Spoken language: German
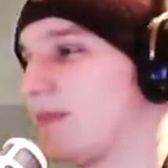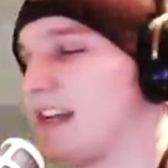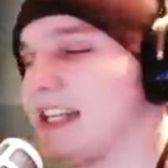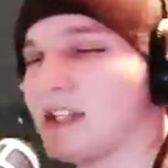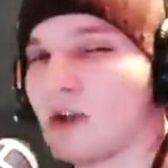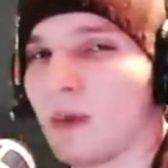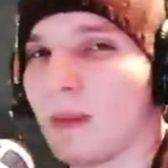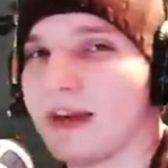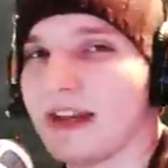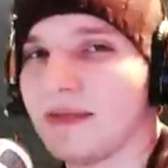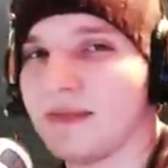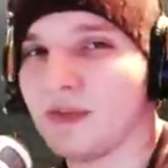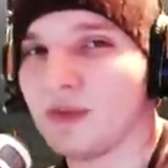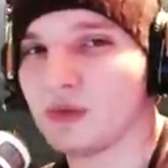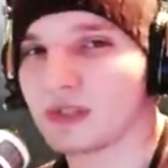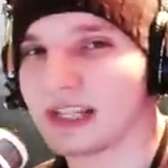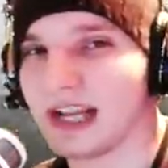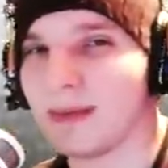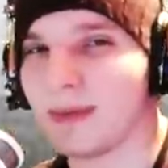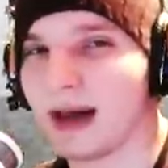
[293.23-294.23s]
will ich auch meine
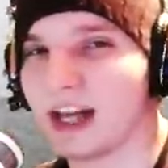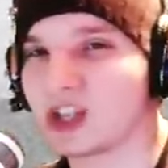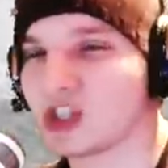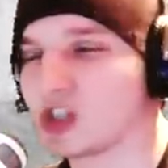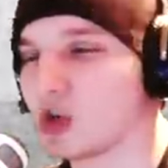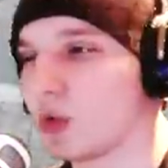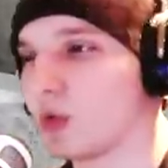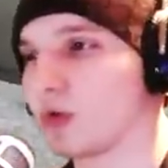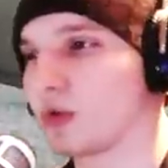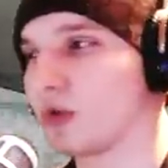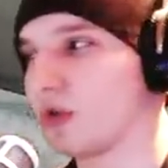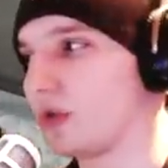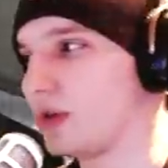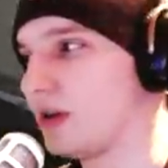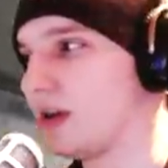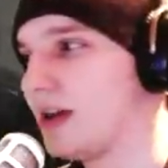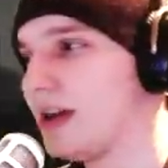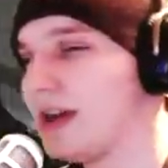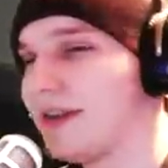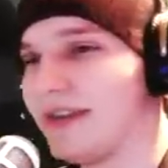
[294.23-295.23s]
Videos selber anschauen können.
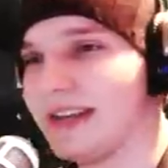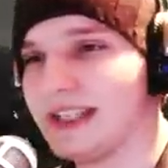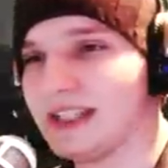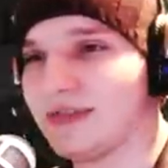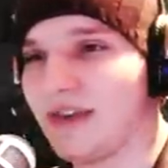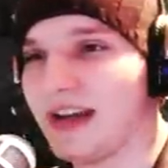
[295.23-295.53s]
Wenn ich